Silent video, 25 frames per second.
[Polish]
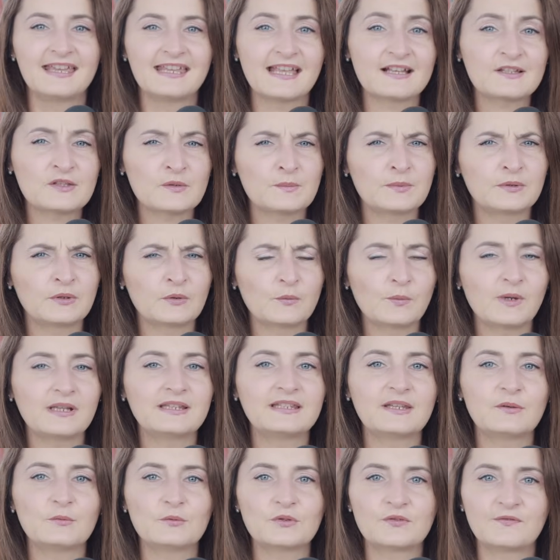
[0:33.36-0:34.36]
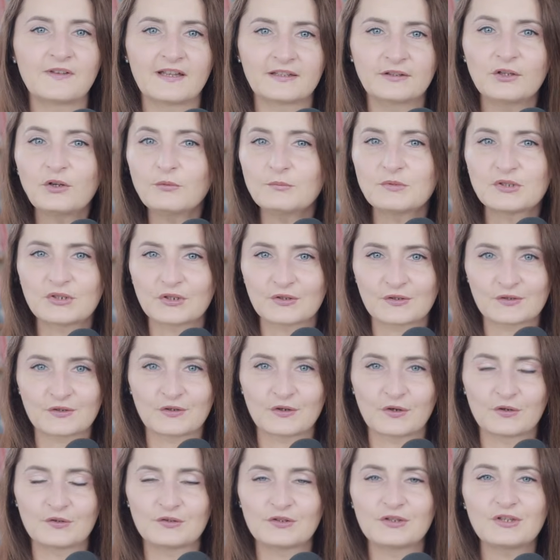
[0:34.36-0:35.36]
Jak sobie dokładnie uświadomisz o co
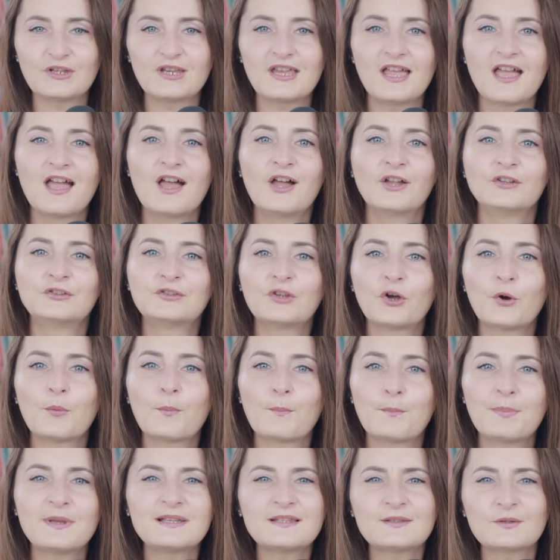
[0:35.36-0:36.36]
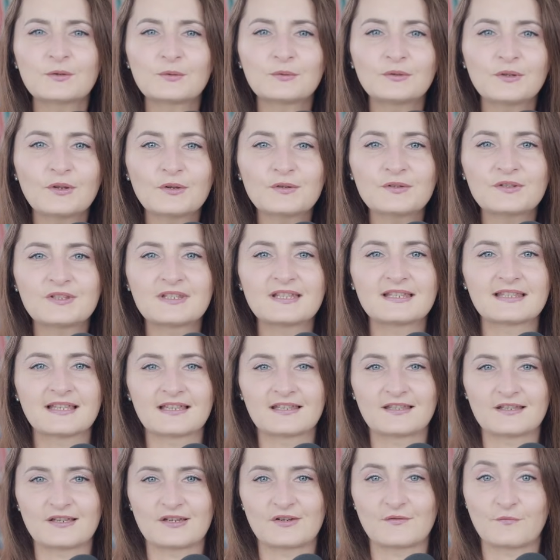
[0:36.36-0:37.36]
chodzi, to bez trudności
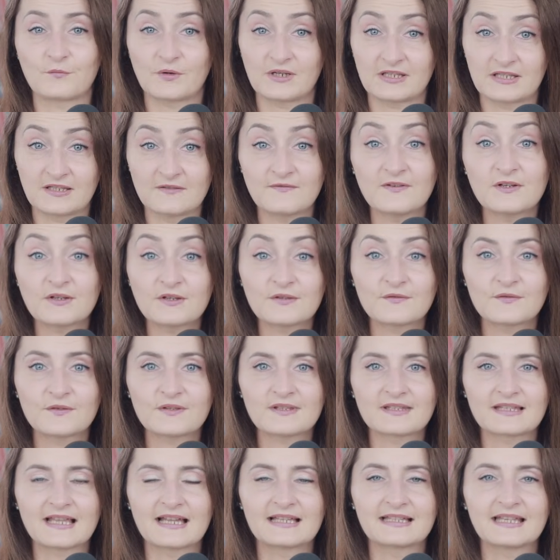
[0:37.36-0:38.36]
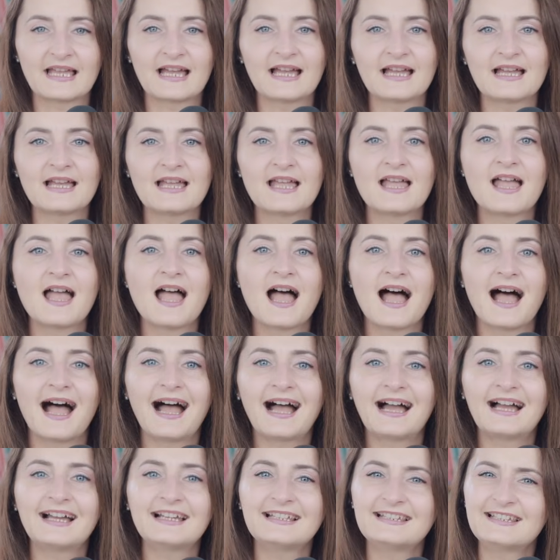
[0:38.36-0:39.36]
znajdziesz właściwe rozwiązania,
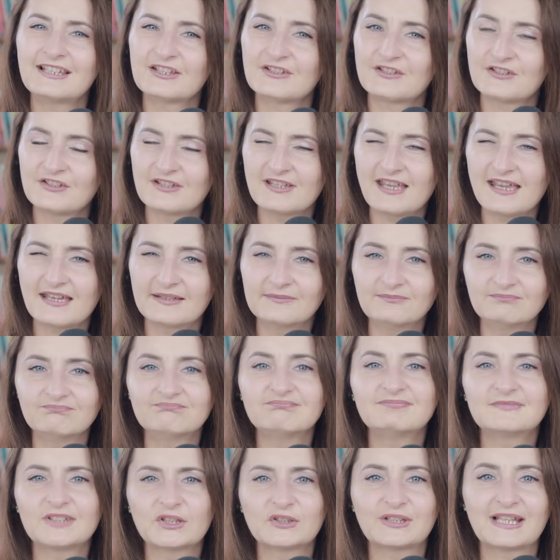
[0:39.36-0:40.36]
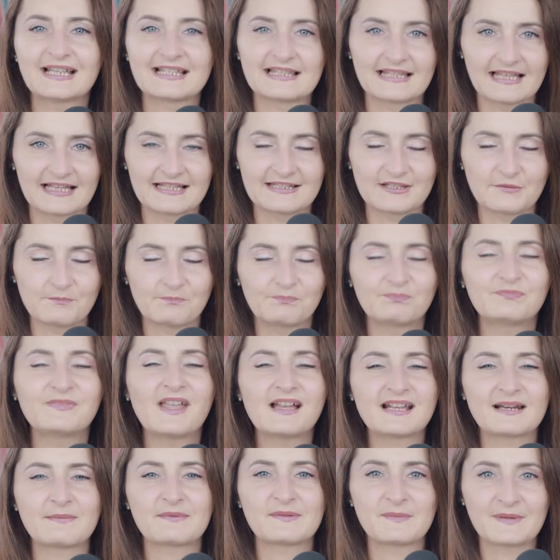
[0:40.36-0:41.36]
a jeśli nie, to daj znać.
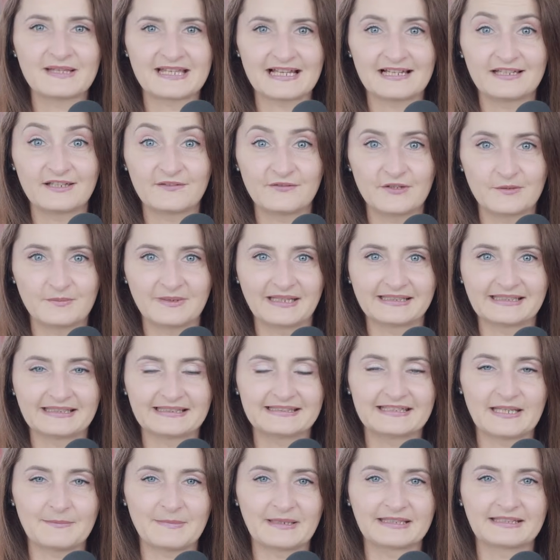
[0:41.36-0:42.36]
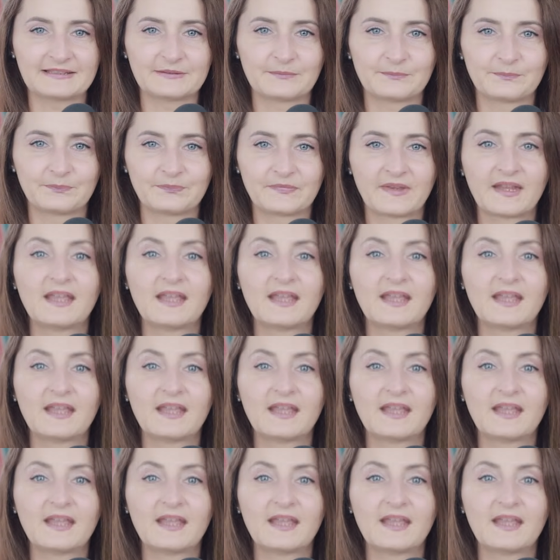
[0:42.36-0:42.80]
Nagram specjalny film na ten temat.